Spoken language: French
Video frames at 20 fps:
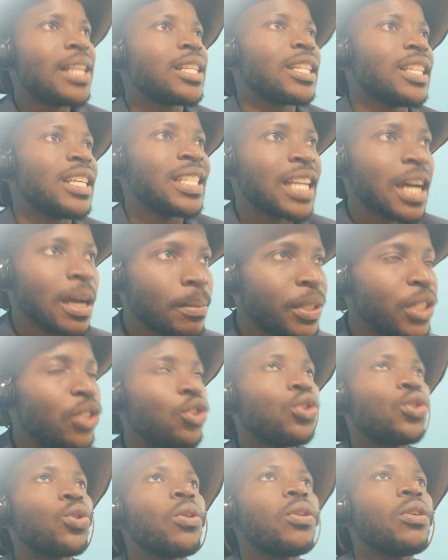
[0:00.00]
c'est des
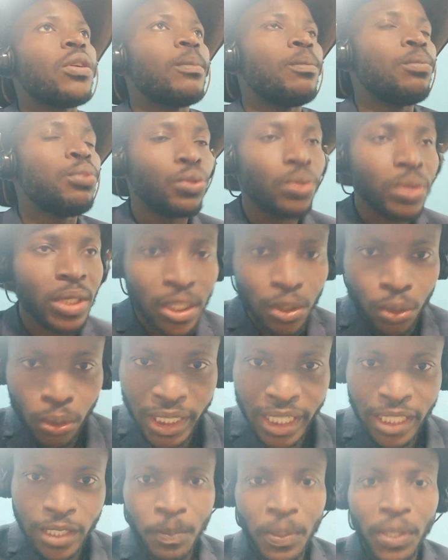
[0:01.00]
arbitres qui ont plus de
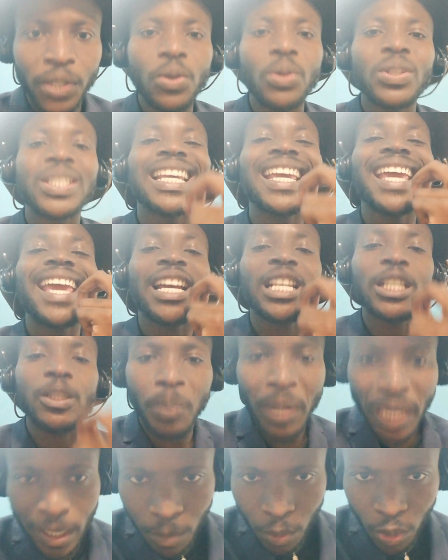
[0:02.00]
10 ans d'expérience
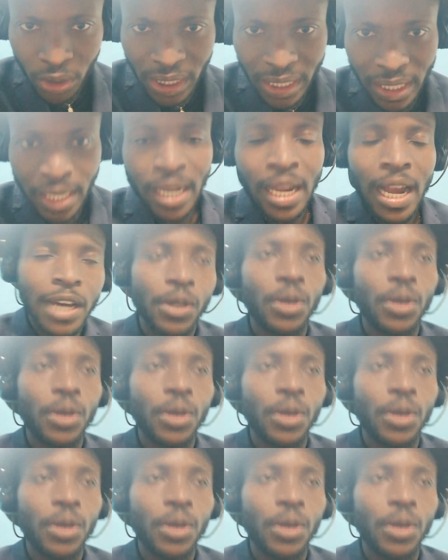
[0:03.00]
expérimentés.